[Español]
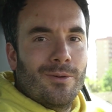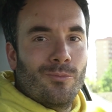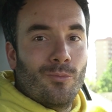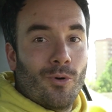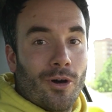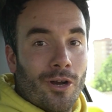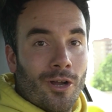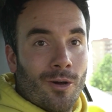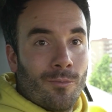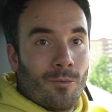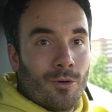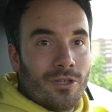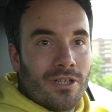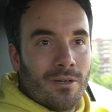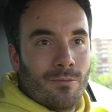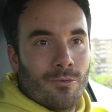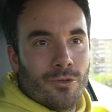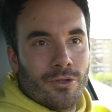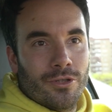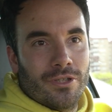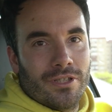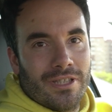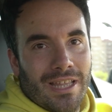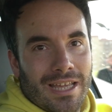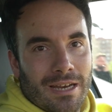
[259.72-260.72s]
Bueno, pues ya
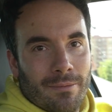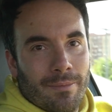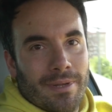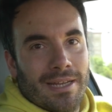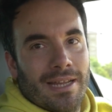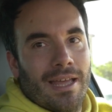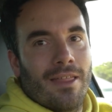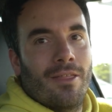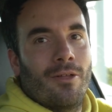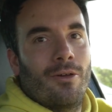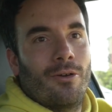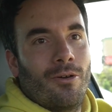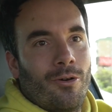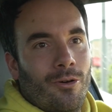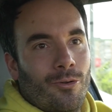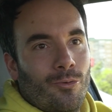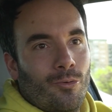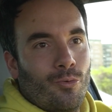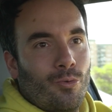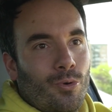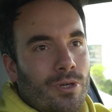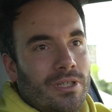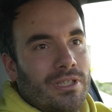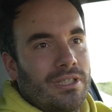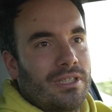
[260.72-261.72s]
hemos terminado
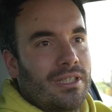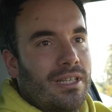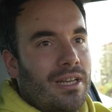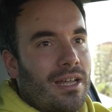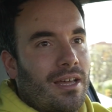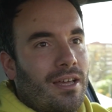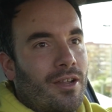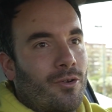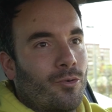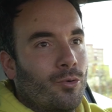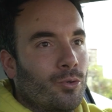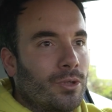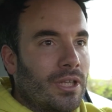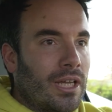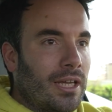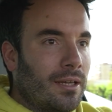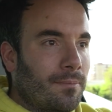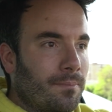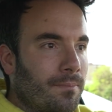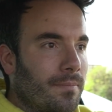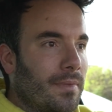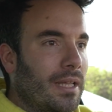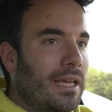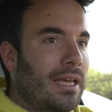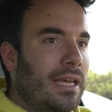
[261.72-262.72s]
nuestra ruta
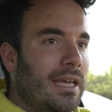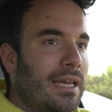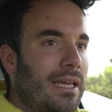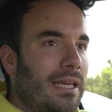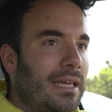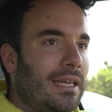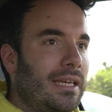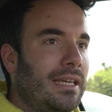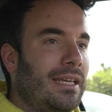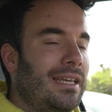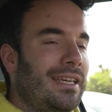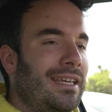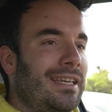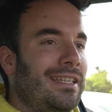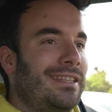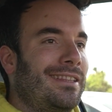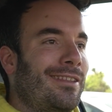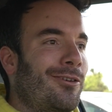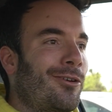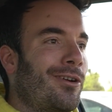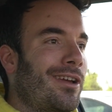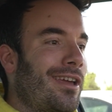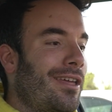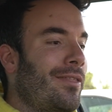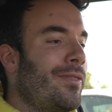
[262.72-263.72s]
y
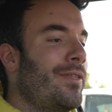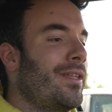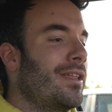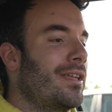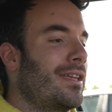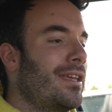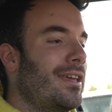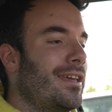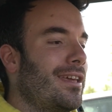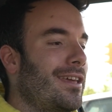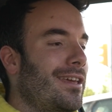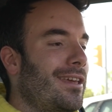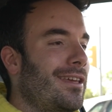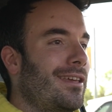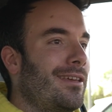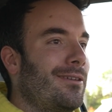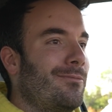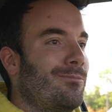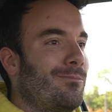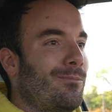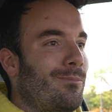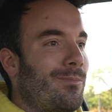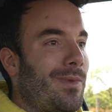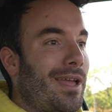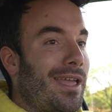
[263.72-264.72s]
tengo que decir
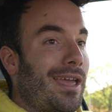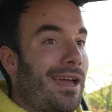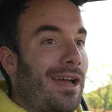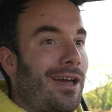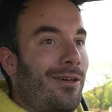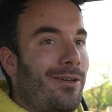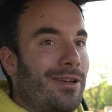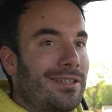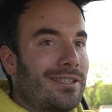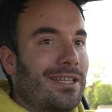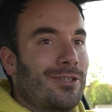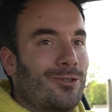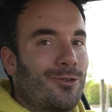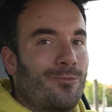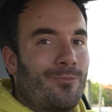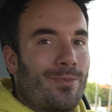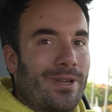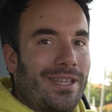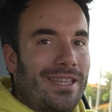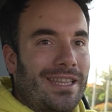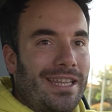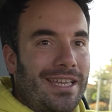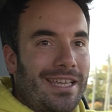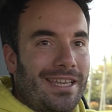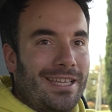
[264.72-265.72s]
que me ha llegado hasta
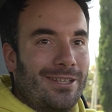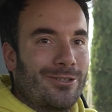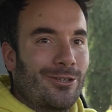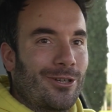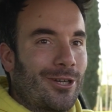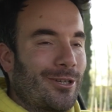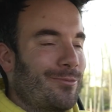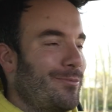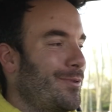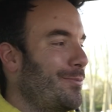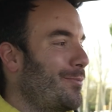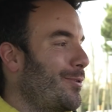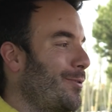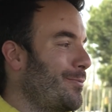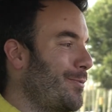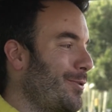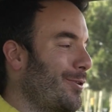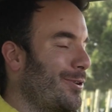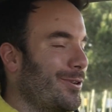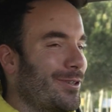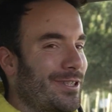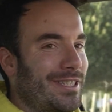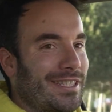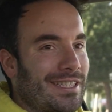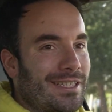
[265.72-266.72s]
sorprender y eso que es mi
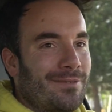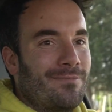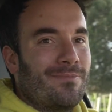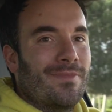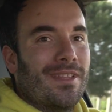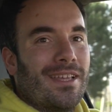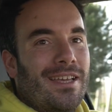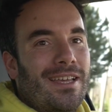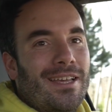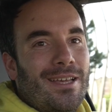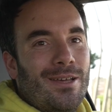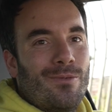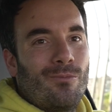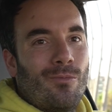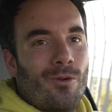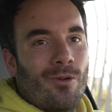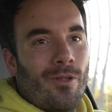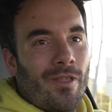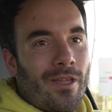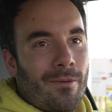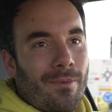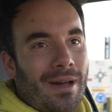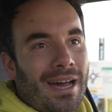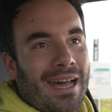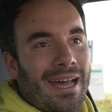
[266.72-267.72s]
propio coche.
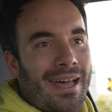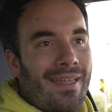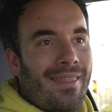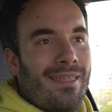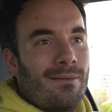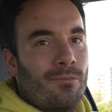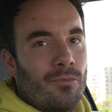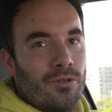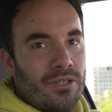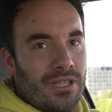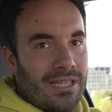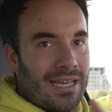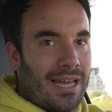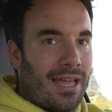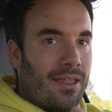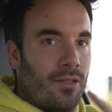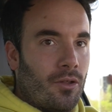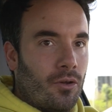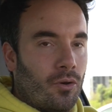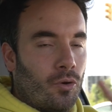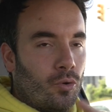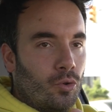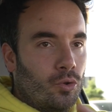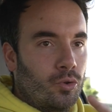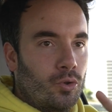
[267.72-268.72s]
Bueno, de bajada hemos
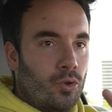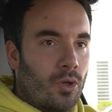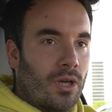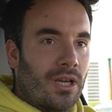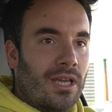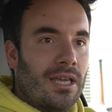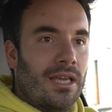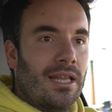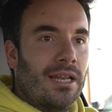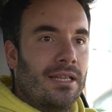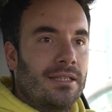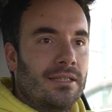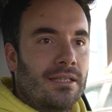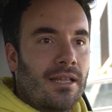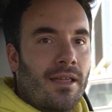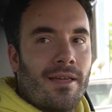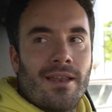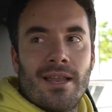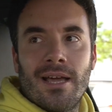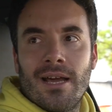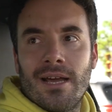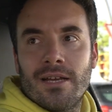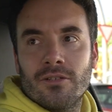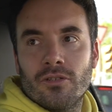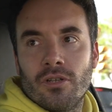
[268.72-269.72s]
llegado justo aquí a la entrada de
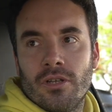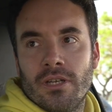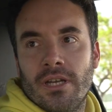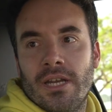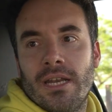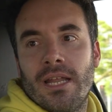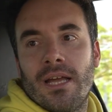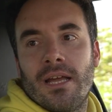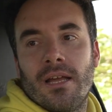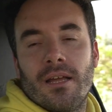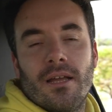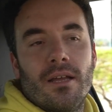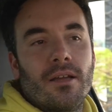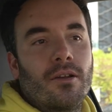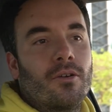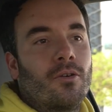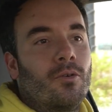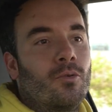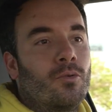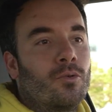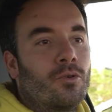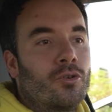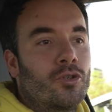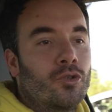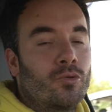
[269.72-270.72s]
la gasolinera
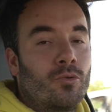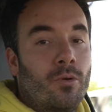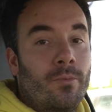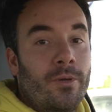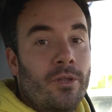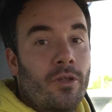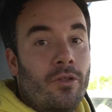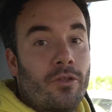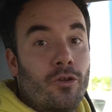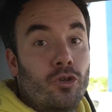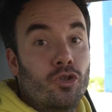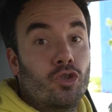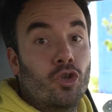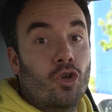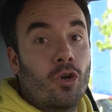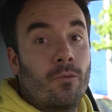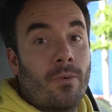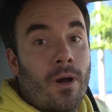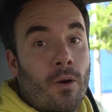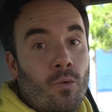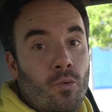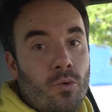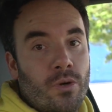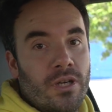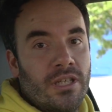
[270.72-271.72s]
con un consumo medio de
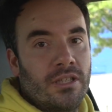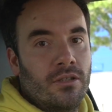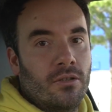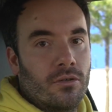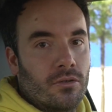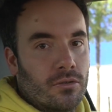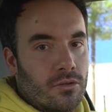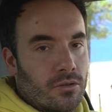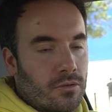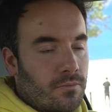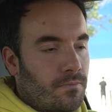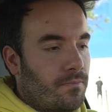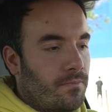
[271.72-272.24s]
8,1 litros.